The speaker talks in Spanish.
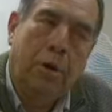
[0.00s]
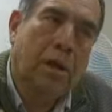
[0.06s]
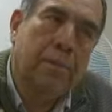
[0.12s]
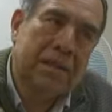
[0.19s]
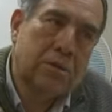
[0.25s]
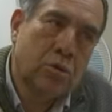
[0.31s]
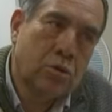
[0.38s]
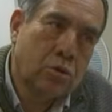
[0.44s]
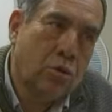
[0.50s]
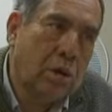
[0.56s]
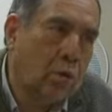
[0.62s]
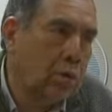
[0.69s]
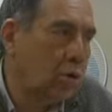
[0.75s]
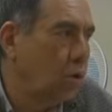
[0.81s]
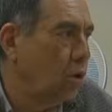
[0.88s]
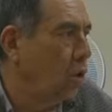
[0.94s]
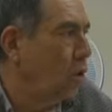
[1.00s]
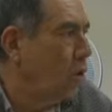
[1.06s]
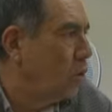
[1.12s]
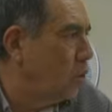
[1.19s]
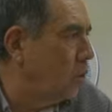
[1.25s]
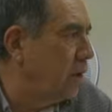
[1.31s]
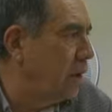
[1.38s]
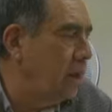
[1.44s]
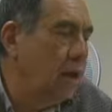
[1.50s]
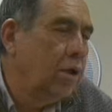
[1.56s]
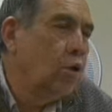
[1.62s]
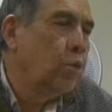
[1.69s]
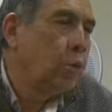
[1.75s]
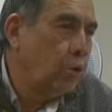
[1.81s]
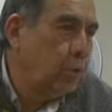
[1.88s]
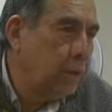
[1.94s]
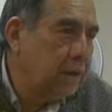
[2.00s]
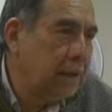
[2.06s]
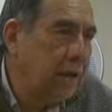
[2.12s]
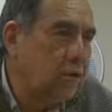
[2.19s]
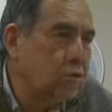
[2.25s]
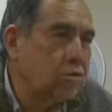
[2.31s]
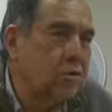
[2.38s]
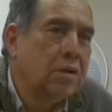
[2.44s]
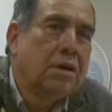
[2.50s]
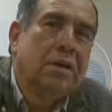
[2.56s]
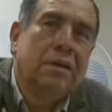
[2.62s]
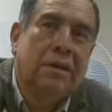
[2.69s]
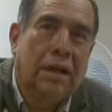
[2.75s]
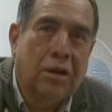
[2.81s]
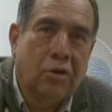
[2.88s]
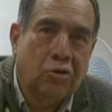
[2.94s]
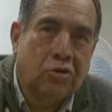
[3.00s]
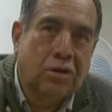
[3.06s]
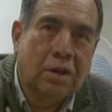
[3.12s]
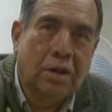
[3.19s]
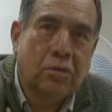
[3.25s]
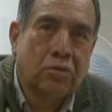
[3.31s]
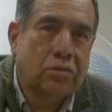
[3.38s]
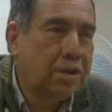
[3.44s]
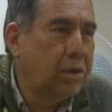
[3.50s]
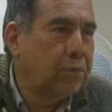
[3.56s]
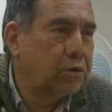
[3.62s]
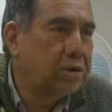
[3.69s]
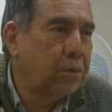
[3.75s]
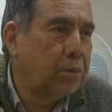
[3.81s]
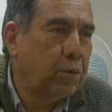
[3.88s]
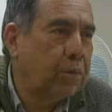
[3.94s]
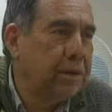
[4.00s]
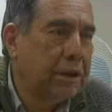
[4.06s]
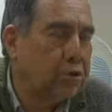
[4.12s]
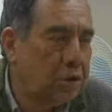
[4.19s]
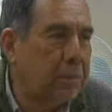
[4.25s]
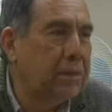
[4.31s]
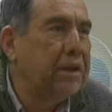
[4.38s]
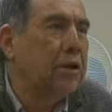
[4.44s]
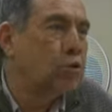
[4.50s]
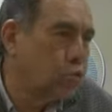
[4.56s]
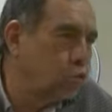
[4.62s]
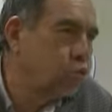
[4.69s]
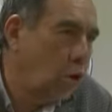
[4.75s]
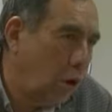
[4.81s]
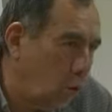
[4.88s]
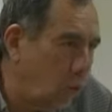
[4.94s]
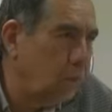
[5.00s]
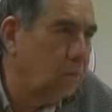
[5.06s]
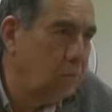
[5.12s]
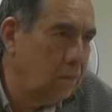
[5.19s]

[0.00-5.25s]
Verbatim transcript: Pero además, yo estoy de acuerdo con que los propietarios de los terrenos tenemos que ser propietarios también del subsuelo.